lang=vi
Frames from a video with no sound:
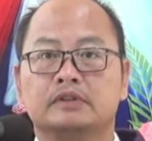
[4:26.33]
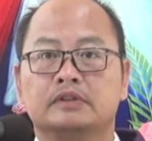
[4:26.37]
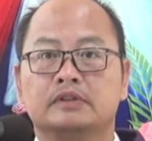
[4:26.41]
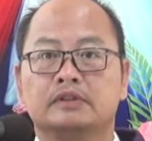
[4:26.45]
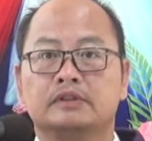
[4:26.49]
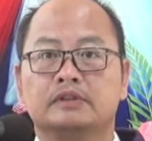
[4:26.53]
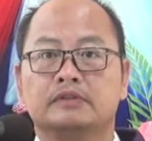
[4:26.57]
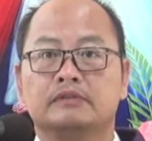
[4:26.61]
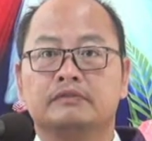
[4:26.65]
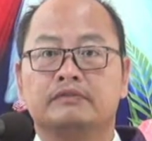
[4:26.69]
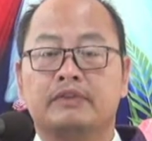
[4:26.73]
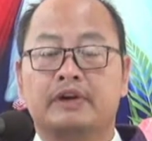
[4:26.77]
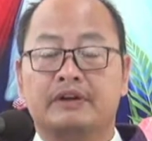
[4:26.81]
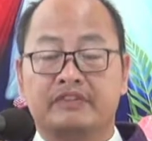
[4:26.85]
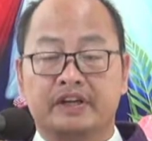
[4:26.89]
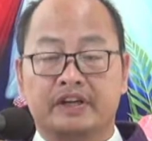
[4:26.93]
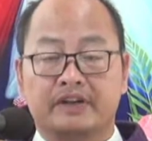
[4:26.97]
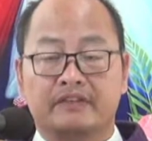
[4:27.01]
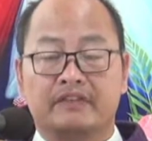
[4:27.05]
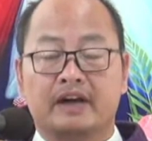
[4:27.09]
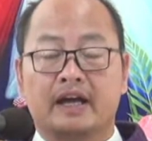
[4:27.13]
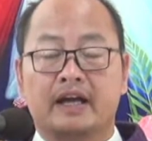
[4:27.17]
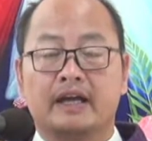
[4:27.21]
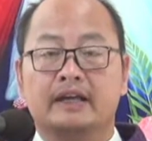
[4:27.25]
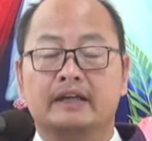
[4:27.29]
Và vì
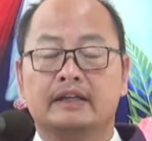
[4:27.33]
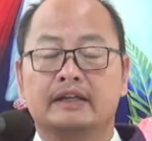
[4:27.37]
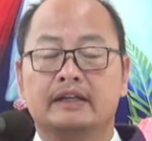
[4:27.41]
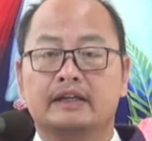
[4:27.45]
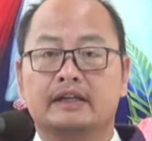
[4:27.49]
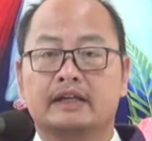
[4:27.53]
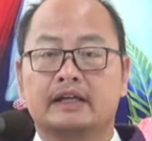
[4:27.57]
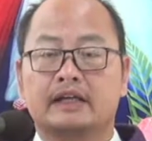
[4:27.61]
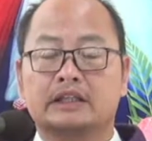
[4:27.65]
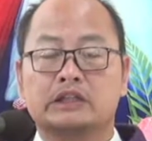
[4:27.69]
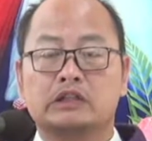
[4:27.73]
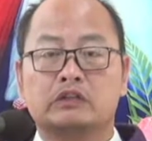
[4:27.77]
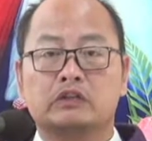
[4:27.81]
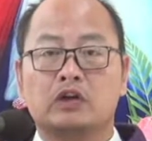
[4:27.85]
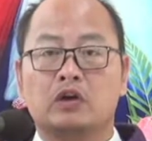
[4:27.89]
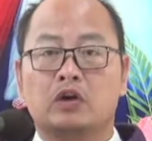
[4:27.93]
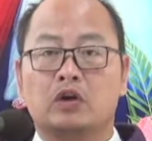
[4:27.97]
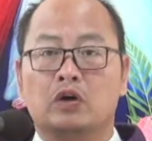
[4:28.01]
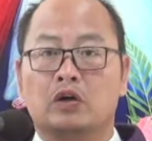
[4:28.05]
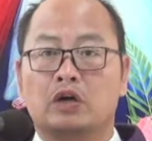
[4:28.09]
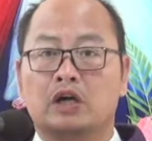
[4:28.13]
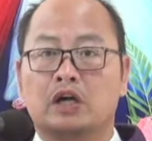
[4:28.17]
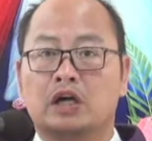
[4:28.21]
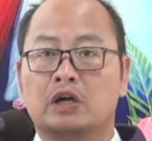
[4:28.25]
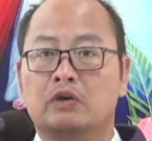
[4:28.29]
vậy, các tông đồ
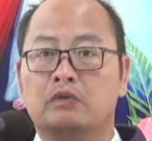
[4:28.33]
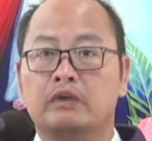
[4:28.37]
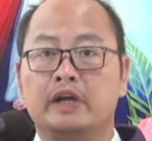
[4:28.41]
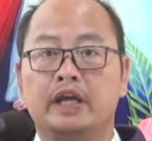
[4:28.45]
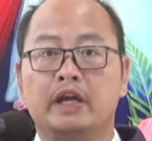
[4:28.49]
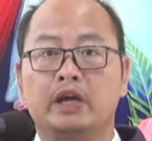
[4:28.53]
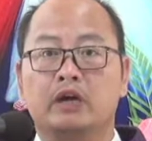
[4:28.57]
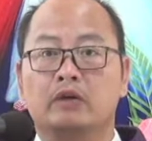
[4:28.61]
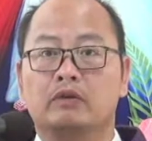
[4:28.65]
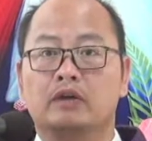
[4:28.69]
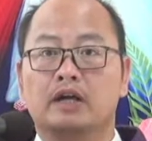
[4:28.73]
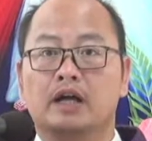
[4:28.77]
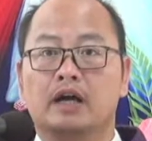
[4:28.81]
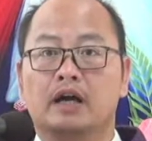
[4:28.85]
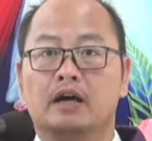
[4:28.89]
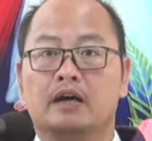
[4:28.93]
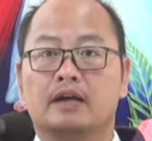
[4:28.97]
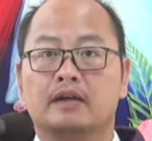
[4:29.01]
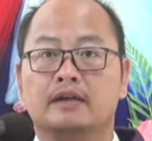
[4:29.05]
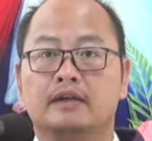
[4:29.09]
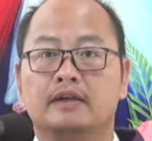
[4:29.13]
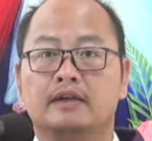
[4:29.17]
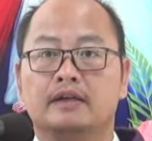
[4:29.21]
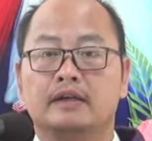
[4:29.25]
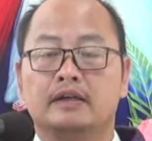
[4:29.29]
không hiểu được
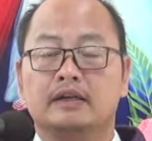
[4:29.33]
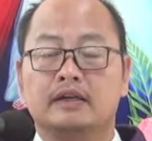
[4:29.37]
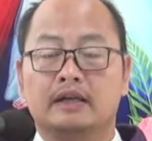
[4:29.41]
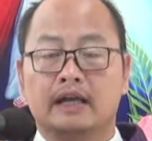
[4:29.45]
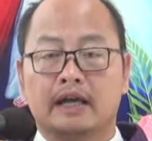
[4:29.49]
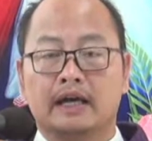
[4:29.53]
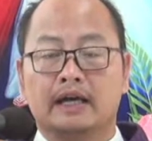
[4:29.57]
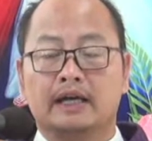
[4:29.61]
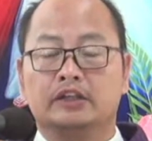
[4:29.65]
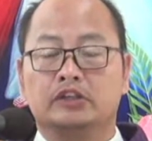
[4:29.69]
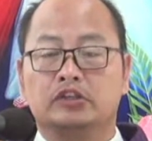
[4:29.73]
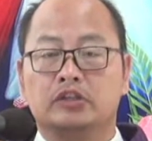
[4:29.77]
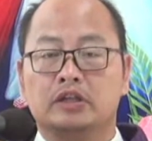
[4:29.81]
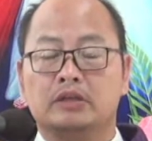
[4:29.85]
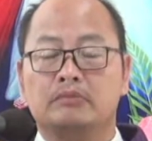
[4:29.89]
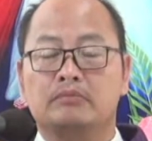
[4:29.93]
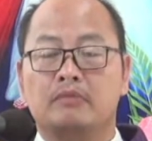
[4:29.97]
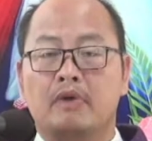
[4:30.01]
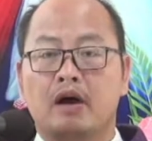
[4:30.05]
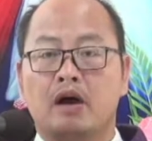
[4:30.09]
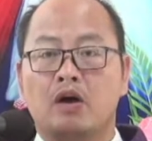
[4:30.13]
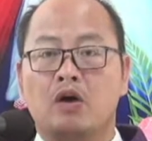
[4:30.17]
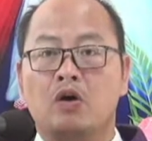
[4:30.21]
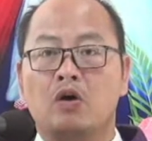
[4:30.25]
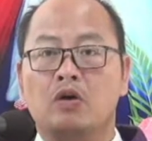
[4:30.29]
lời tuyên
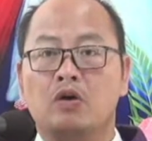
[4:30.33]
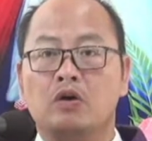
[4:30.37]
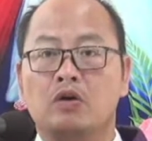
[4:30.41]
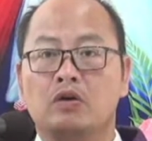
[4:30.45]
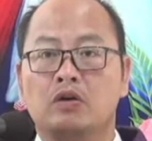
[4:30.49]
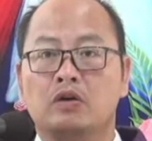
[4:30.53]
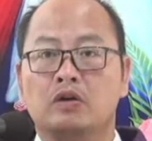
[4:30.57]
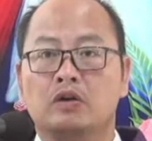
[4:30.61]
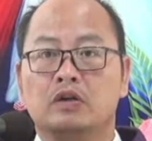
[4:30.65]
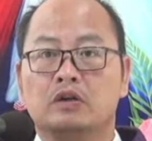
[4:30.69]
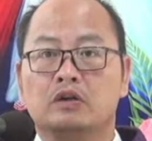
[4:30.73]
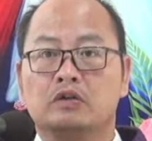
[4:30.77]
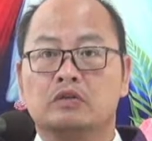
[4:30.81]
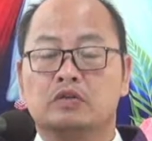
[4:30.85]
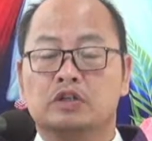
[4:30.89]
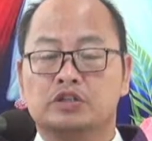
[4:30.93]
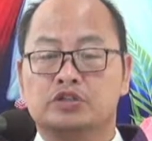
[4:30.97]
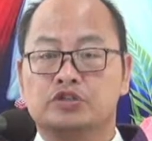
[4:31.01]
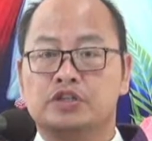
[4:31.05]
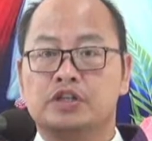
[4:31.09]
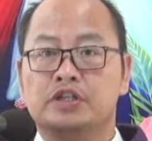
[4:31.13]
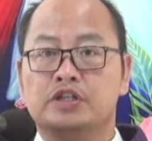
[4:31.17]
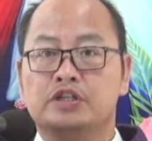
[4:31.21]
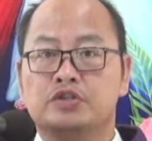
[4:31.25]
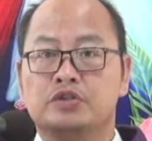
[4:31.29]
báo của Chúa
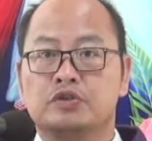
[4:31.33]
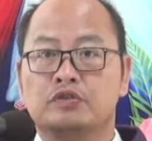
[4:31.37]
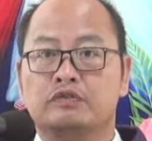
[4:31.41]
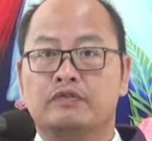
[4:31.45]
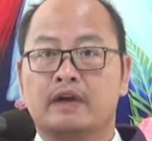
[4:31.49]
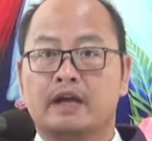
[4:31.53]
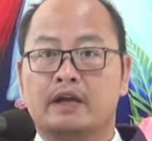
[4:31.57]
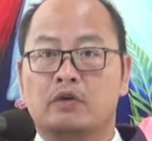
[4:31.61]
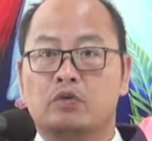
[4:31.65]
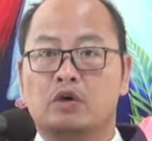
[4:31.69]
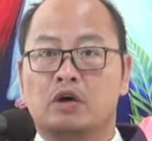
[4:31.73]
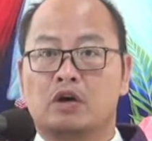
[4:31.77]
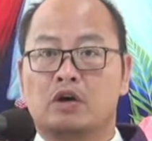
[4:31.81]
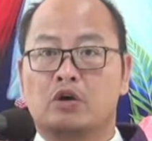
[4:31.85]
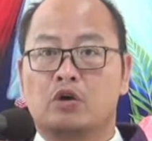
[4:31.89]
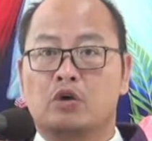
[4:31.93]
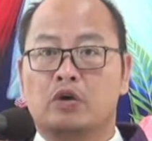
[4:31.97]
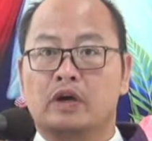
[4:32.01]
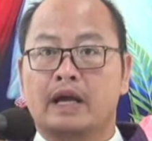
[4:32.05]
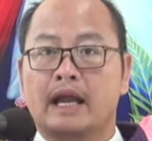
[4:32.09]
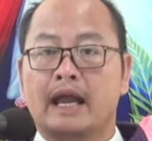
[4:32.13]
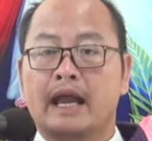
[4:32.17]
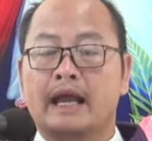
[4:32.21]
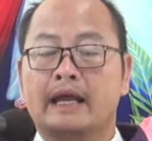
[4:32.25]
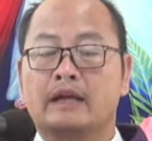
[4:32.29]
Giêsu về cuộc khổ
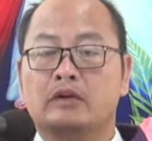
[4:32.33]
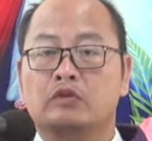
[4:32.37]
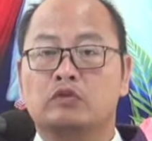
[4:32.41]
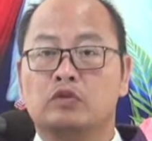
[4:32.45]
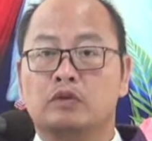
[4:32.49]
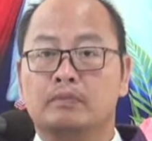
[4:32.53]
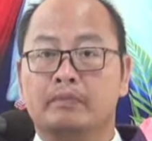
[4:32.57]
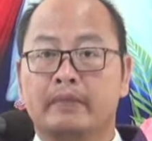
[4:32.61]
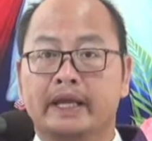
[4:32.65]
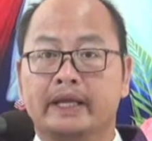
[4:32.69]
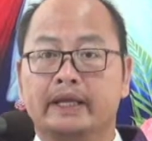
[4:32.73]
nạn của mình.